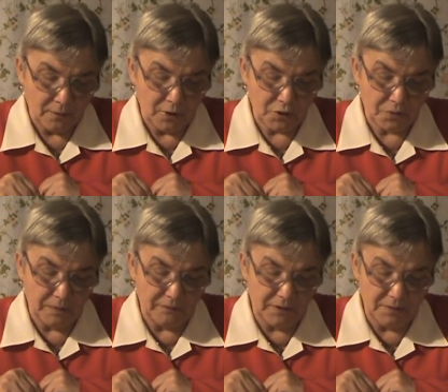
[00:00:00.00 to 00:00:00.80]
Choć
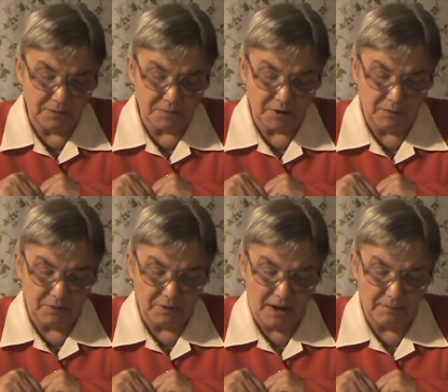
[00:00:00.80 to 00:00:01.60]
pewnymi
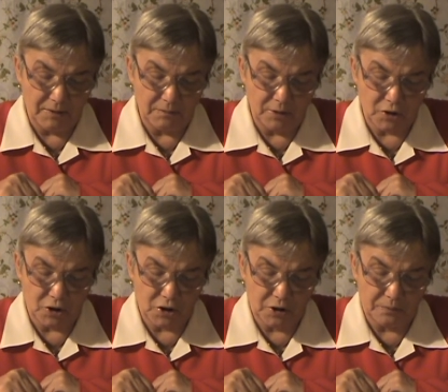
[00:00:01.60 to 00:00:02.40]
brzemionami
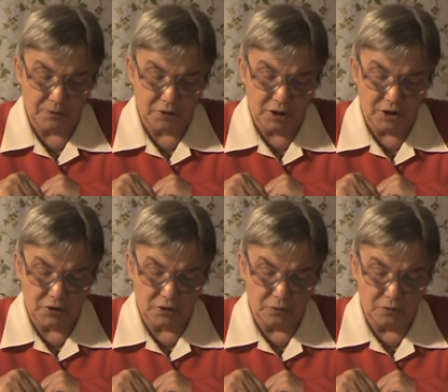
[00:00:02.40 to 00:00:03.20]
możesz się
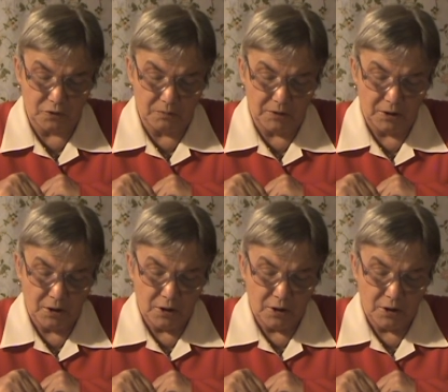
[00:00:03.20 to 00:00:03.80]
podzielić z ludźmi,